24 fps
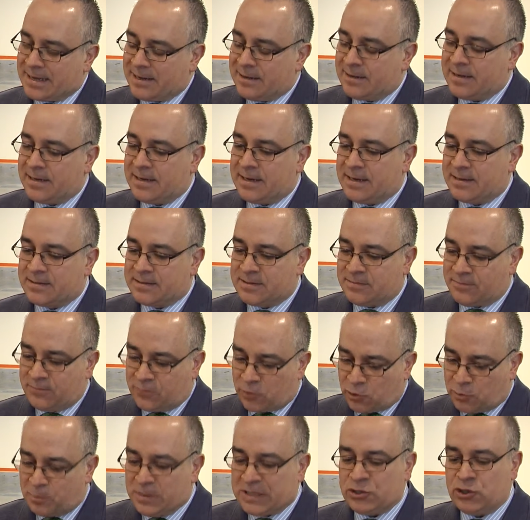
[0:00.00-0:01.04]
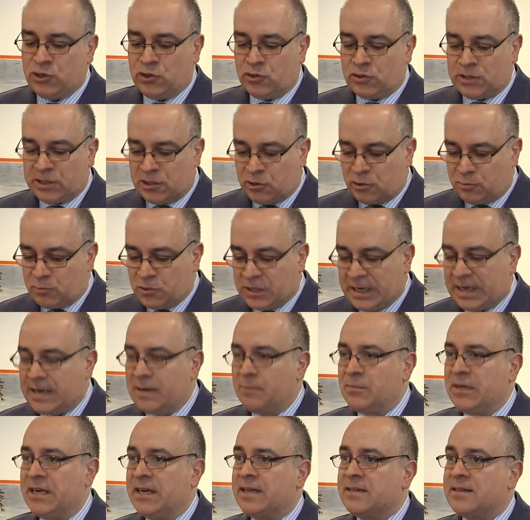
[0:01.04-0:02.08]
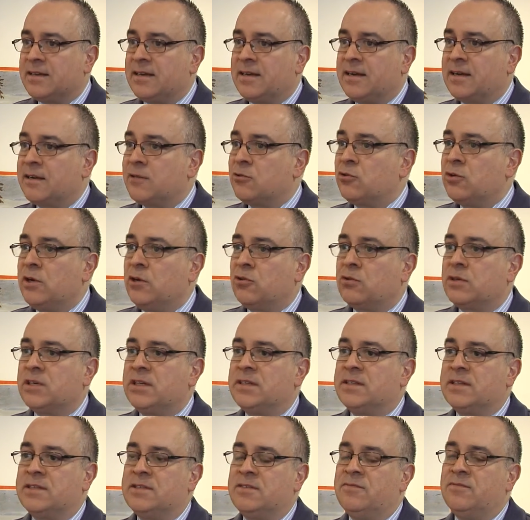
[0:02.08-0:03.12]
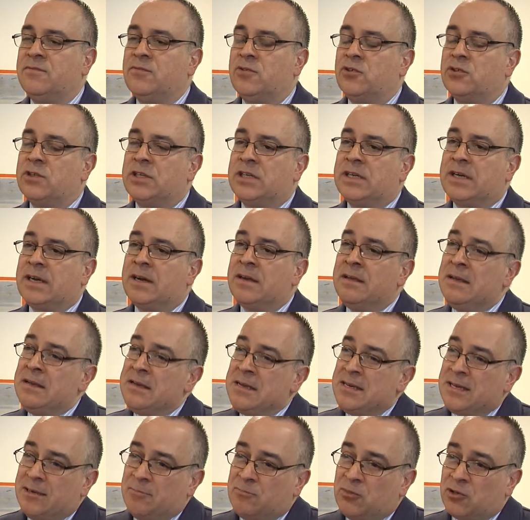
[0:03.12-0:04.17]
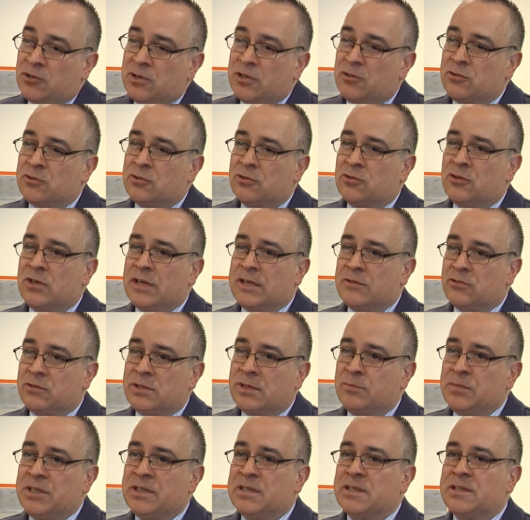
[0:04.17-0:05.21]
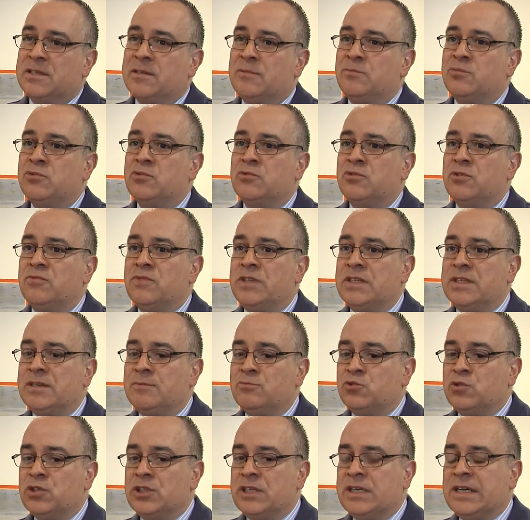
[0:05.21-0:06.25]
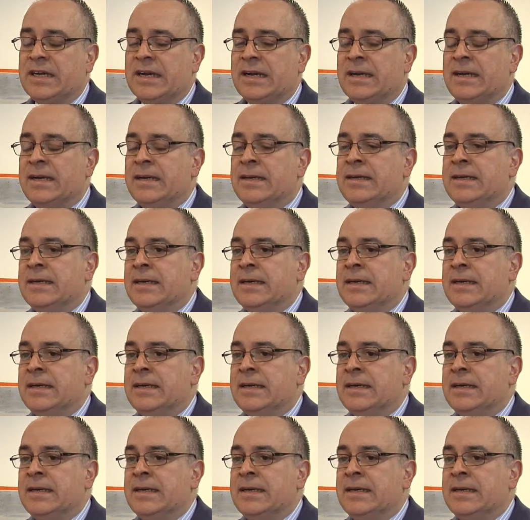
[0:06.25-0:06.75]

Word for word: las formaciones como la camerata, la, orquesta sinfónica. Y por el otro lado, también desde el punto de vista musical,